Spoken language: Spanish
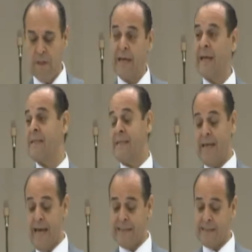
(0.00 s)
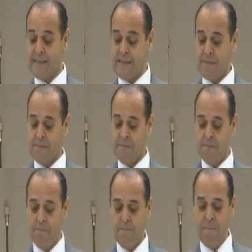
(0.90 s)
de que si es
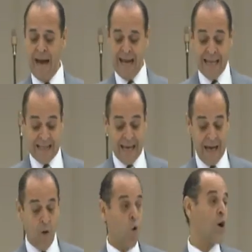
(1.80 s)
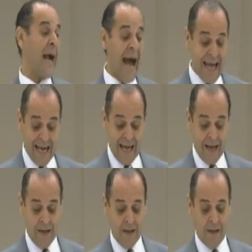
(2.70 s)
barata o
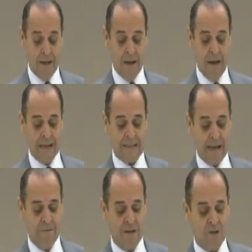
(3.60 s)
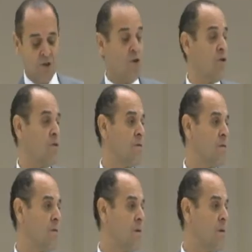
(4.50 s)
cara la salvación
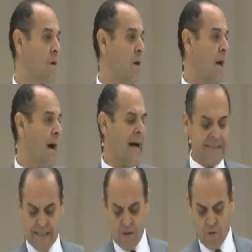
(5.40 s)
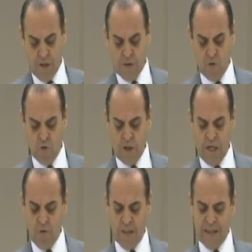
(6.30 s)
ha sido
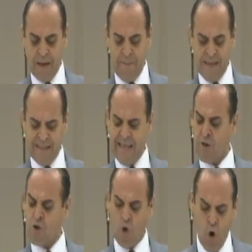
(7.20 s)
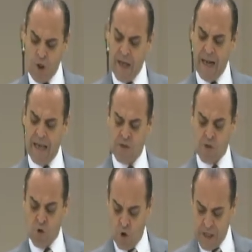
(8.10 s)
discutido a través de toda la
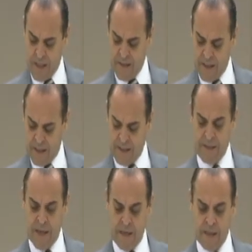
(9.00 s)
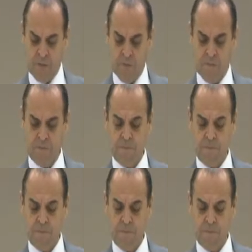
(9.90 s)
historia del cristianismo.